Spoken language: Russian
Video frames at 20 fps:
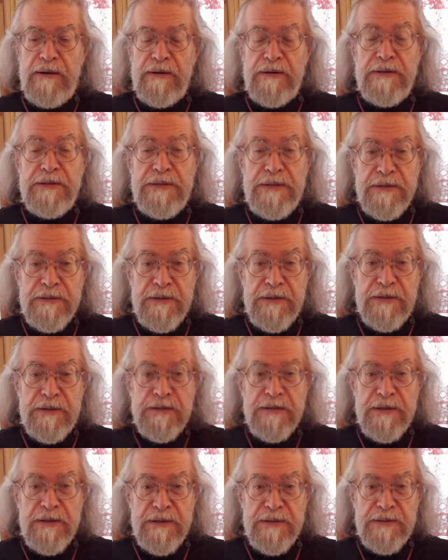где
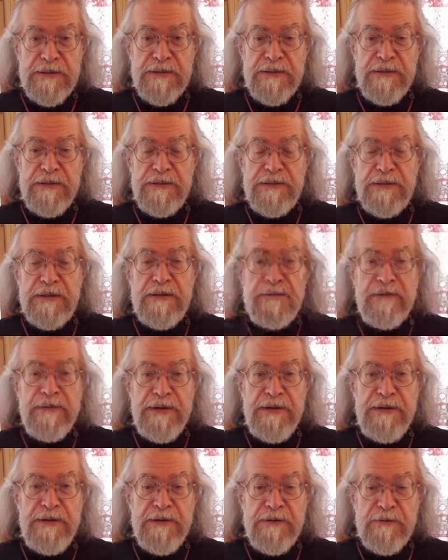начинается
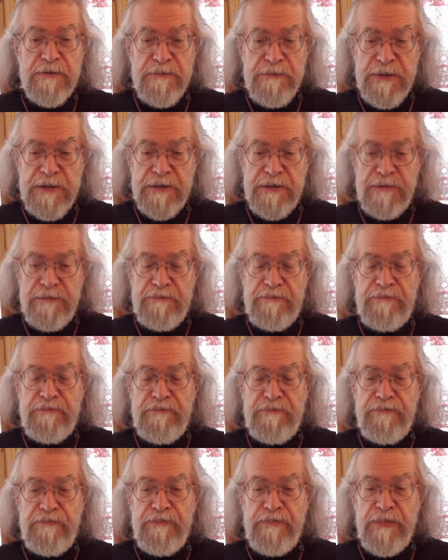сотворение кумира,
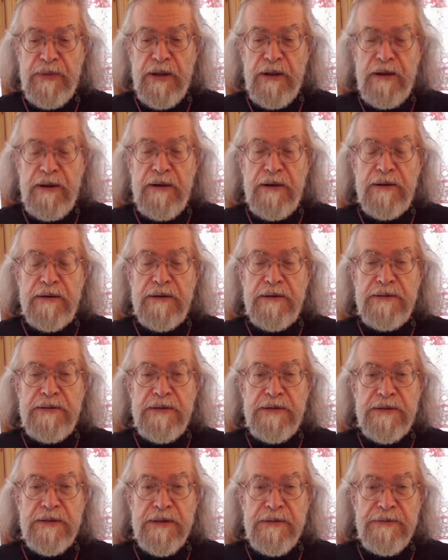
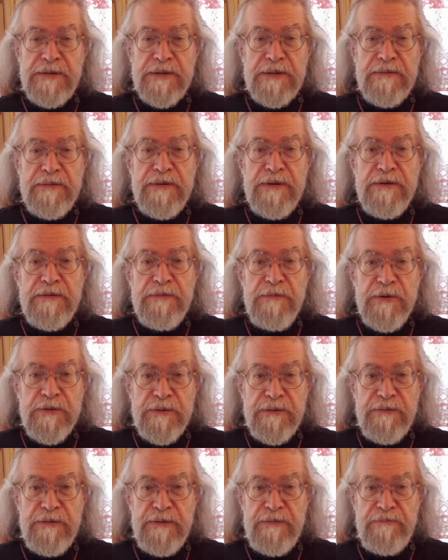где человек творит
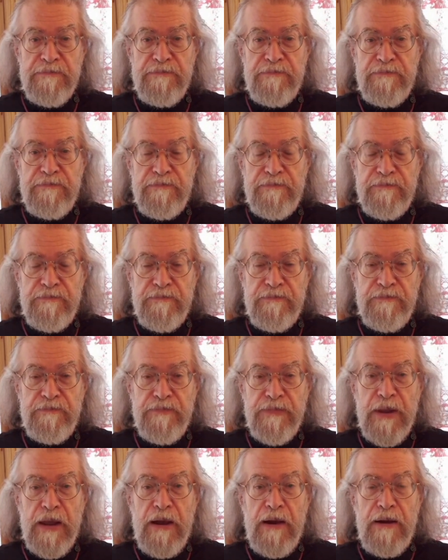мертвое,
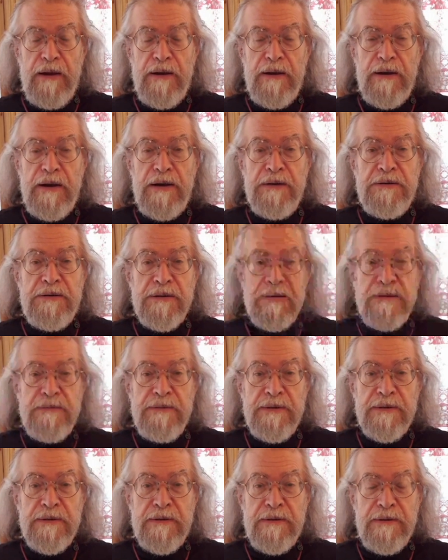а
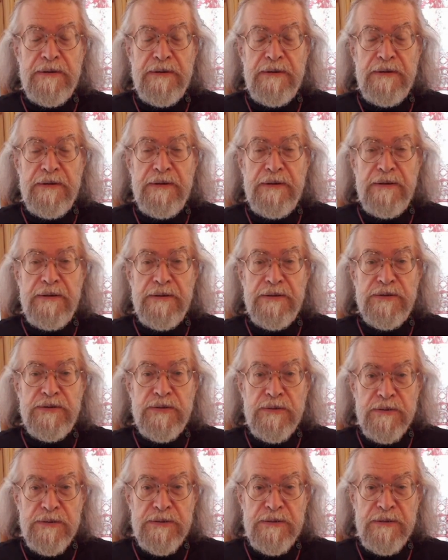человек
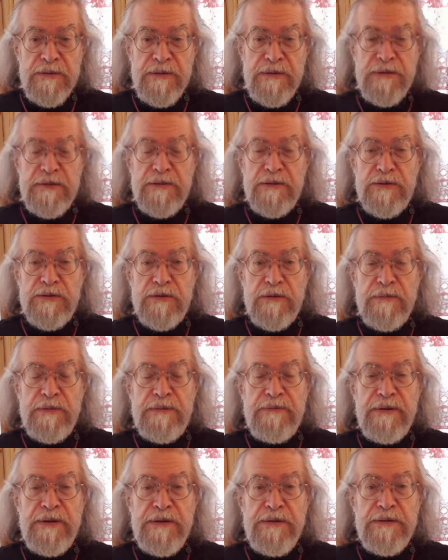создан, чтобы
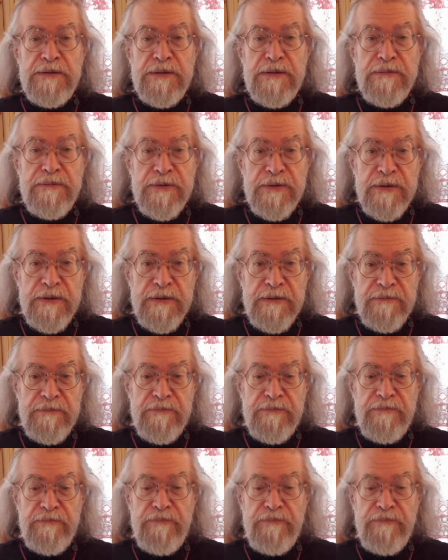творить живое.